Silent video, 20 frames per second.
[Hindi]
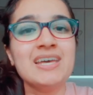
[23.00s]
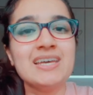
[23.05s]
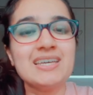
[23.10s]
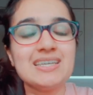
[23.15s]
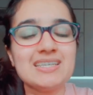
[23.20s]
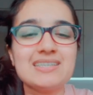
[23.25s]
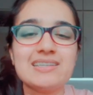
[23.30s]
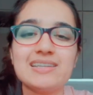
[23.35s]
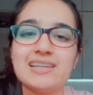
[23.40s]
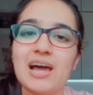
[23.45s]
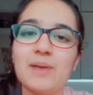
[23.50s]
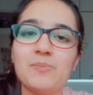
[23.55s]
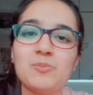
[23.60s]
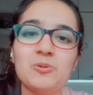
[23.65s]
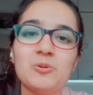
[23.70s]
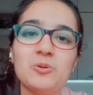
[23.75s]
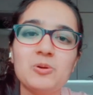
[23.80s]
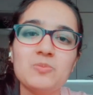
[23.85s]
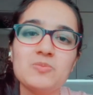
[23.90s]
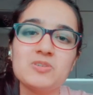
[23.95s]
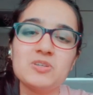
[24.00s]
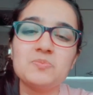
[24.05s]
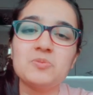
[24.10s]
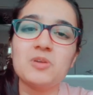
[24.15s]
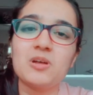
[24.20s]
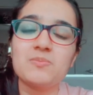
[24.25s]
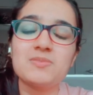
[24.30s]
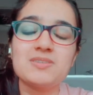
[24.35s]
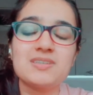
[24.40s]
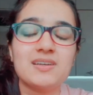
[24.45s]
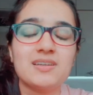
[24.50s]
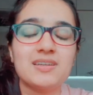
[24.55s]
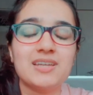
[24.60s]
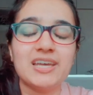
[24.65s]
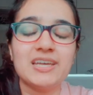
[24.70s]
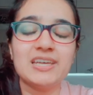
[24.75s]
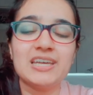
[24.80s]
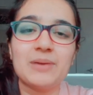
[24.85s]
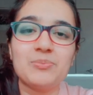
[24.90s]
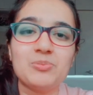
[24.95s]
इसलिए आप लोगों को मुझे प्रॉमिस करना
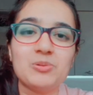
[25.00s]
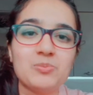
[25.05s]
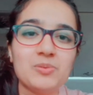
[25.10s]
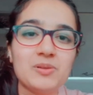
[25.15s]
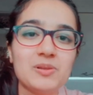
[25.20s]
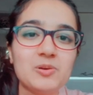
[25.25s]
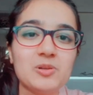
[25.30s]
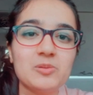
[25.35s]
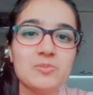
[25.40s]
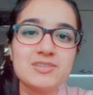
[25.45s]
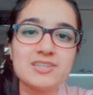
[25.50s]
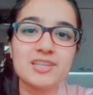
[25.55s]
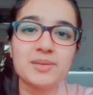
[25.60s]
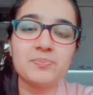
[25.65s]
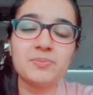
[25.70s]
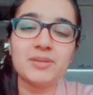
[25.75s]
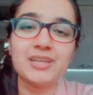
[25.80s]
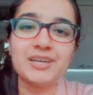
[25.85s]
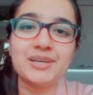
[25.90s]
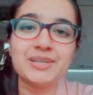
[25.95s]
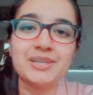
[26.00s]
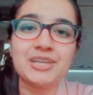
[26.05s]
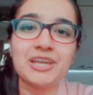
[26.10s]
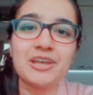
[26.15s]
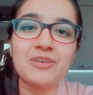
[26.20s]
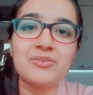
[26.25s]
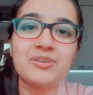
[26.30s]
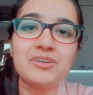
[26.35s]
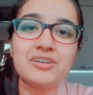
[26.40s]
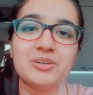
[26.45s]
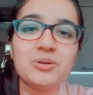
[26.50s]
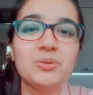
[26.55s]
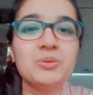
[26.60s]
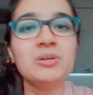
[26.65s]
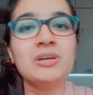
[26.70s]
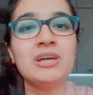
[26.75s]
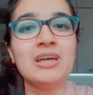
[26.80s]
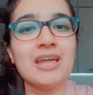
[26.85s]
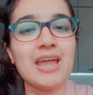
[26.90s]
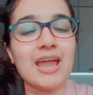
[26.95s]
है कि आप लोग बिल्कुल भी स्किप नहीं करेंगे वीडियो
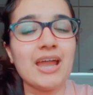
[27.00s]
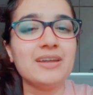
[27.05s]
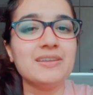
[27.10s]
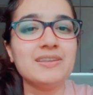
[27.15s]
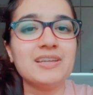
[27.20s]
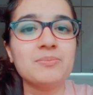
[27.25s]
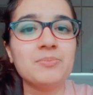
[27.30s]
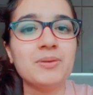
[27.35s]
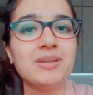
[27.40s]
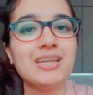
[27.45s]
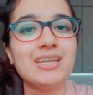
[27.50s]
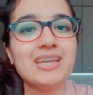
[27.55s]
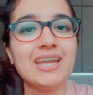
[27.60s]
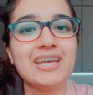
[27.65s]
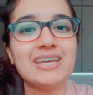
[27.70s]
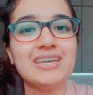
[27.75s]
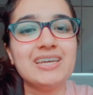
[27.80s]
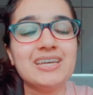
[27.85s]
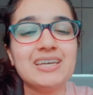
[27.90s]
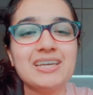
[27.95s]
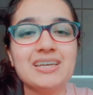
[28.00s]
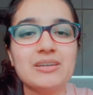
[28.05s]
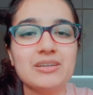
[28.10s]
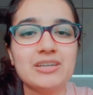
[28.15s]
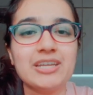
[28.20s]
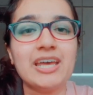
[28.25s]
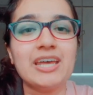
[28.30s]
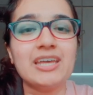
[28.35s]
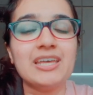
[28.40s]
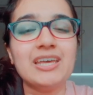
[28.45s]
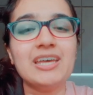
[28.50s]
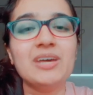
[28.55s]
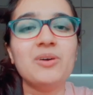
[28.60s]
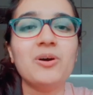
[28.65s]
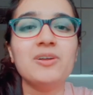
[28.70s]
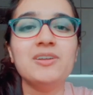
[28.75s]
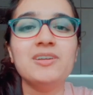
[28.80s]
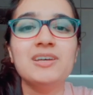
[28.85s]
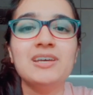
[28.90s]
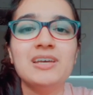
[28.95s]
एंड तक बने रहिए रहेंगे
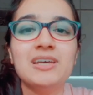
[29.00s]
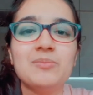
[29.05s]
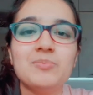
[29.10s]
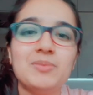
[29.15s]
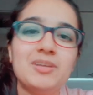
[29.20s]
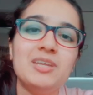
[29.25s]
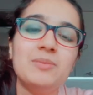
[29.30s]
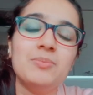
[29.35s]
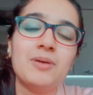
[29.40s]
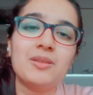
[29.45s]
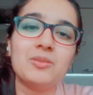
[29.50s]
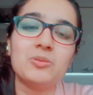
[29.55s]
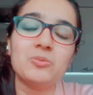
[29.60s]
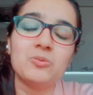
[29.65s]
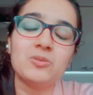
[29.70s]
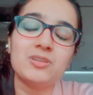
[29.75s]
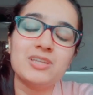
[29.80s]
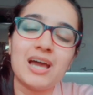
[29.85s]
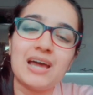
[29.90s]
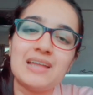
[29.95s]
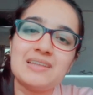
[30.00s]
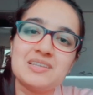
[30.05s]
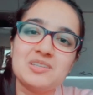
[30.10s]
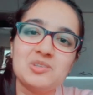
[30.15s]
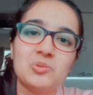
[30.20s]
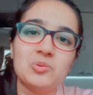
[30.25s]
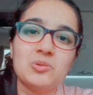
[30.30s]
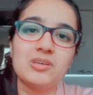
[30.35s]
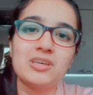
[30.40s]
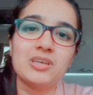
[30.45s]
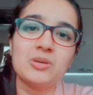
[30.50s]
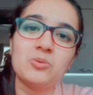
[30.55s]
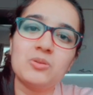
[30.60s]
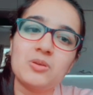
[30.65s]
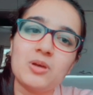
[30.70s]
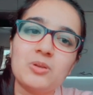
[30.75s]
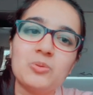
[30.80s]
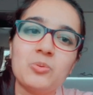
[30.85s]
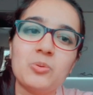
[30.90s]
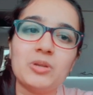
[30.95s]
और मेरी बातों को ध्यान से सुन के
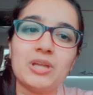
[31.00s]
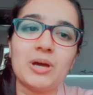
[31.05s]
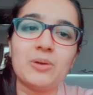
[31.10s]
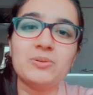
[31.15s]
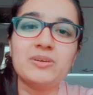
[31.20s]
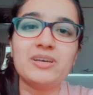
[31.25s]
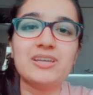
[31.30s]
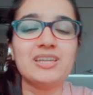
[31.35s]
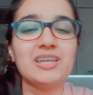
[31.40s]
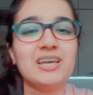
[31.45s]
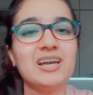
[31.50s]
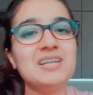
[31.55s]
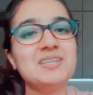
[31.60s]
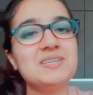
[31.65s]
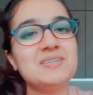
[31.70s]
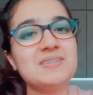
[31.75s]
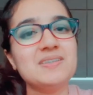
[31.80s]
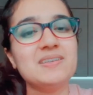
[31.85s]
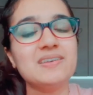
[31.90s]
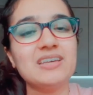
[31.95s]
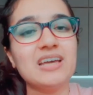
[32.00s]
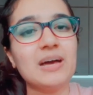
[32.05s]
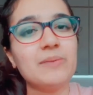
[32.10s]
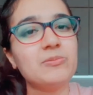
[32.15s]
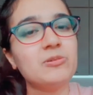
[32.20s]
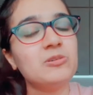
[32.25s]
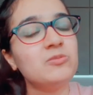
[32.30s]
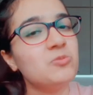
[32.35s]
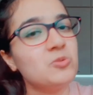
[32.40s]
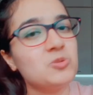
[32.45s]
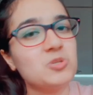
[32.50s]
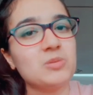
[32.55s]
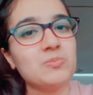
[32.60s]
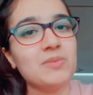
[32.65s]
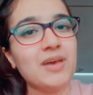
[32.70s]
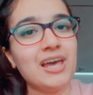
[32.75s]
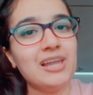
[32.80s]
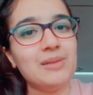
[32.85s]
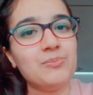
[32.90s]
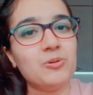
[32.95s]
उनका नोट डाउन करिएगा जिससे कि आपको फ्यूचर
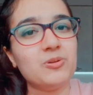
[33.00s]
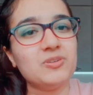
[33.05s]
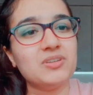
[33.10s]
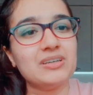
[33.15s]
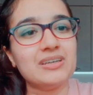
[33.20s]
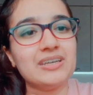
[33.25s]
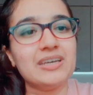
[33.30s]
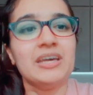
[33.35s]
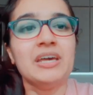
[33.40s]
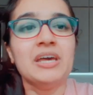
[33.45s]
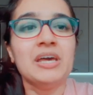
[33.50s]
में हेल्प हो सके